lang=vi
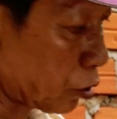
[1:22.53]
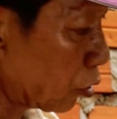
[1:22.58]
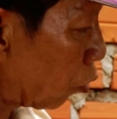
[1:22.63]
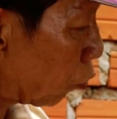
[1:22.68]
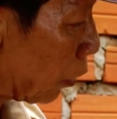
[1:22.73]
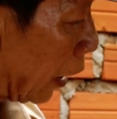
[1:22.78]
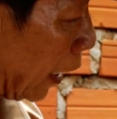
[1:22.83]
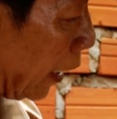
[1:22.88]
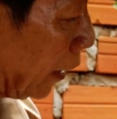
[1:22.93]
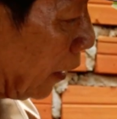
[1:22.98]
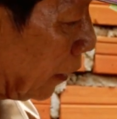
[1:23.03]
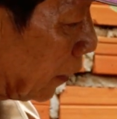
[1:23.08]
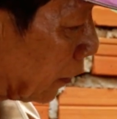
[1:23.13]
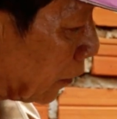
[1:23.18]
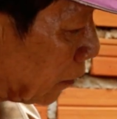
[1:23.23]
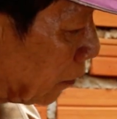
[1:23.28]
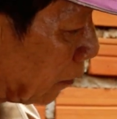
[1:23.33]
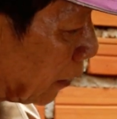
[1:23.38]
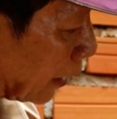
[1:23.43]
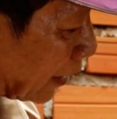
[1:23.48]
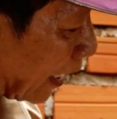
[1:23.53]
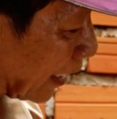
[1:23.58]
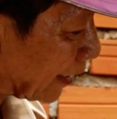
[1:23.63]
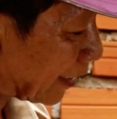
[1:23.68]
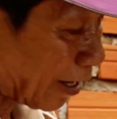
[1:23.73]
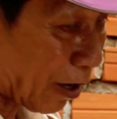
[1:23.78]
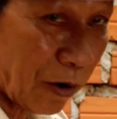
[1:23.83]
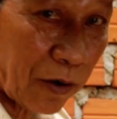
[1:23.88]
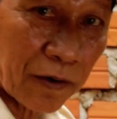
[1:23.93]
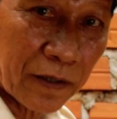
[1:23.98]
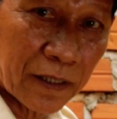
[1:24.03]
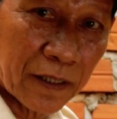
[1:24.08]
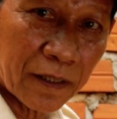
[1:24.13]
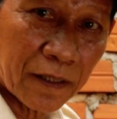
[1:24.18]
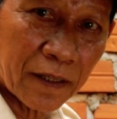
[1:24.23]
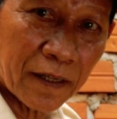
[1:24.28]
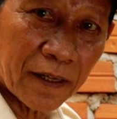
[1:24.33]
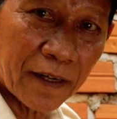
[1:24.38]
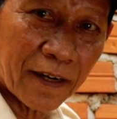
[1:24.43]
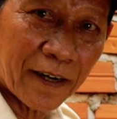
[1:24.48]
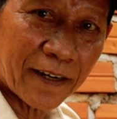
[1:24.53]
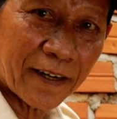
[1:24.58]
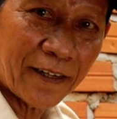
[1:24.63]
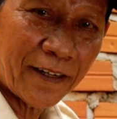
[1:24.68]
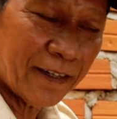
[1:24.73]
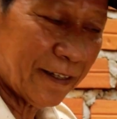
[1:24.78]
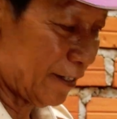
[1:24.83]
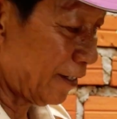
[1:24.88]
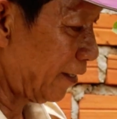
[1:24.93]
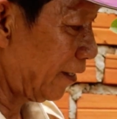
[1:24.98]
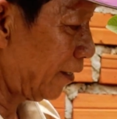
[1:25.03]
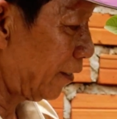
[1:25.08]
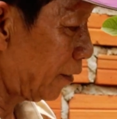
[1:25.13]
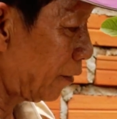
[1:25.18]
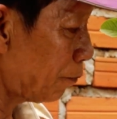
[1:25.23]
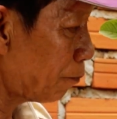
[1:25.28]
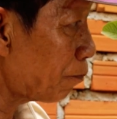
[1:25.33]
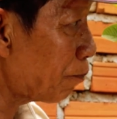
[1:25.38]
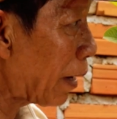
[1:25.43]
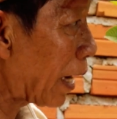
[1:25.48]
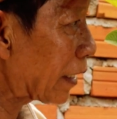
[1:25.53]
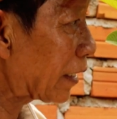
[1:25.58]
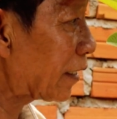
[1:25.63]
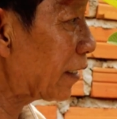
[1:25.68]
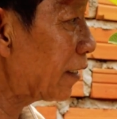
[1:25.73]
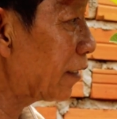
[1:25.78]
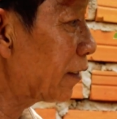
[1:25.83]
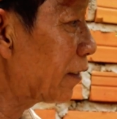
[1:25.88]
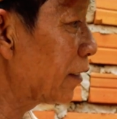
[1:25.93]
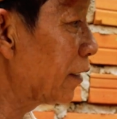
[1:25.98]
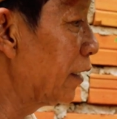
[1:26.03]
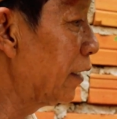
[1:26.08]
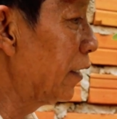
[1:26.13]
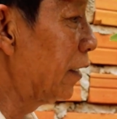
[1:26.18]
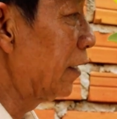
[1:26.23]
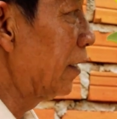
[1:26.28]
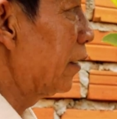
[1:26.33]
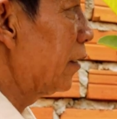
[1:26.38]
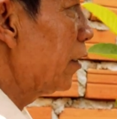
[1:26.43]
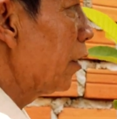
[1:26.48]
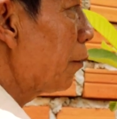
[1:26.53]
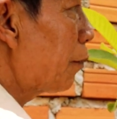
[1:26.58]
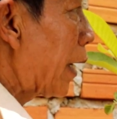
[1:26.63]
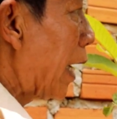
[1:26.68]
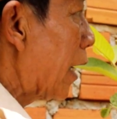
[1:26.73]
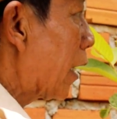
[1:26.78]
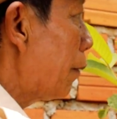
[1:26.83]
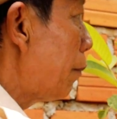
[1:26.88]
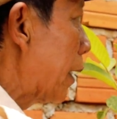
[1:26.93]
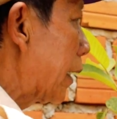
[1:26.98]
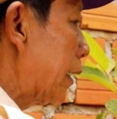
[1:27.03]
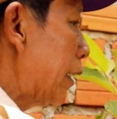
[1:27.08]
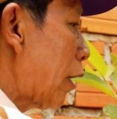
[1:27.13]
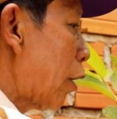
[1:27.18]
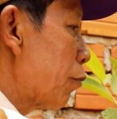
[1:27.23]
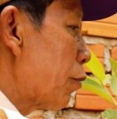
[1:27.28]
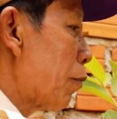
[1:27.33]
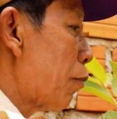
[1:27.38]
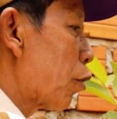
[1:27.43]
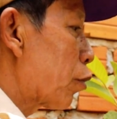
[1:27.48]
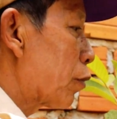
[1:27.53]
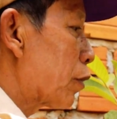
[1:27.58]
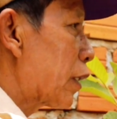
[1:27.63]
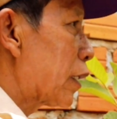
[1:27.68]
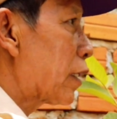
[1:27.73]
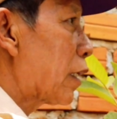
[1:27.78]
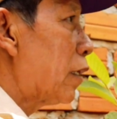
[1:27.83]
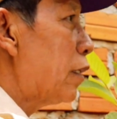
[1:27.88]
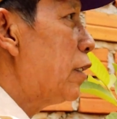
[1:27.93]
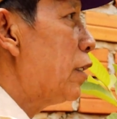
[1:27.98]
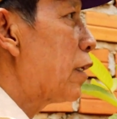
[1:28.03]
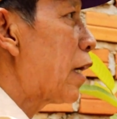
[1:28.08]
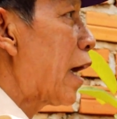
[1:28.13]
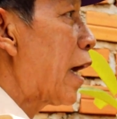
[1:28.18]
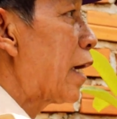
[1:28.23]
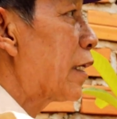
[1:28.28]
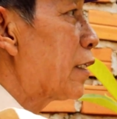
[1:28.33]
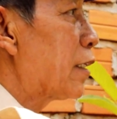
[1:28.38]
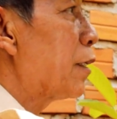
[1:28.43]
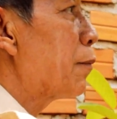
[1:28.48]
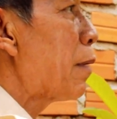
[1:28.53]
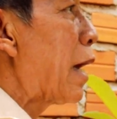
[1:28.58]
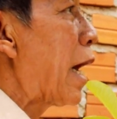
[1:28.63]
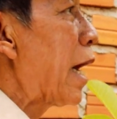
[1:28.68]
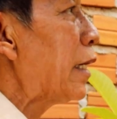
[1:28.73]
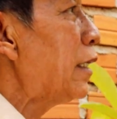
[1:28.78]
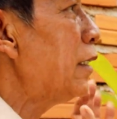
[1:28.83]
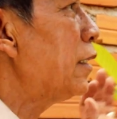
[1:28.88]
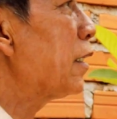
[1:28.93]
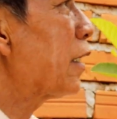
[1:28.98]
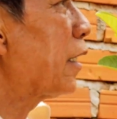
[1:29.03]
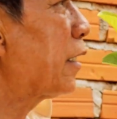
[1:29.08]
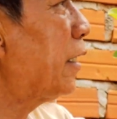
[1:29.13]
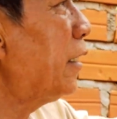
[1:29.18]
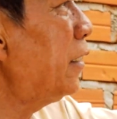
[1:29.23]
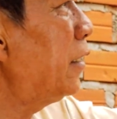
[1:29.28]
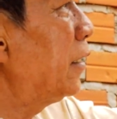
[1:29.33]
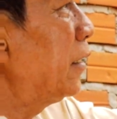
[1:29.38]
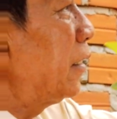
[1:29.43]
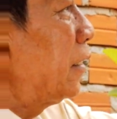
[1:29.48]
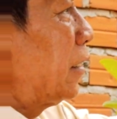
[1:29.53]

oi tục đấy cứ kể cắt chảo cái đấy bạt dương pra cái bật ní ao về một tới tới dương ai chỉ bán cái đấy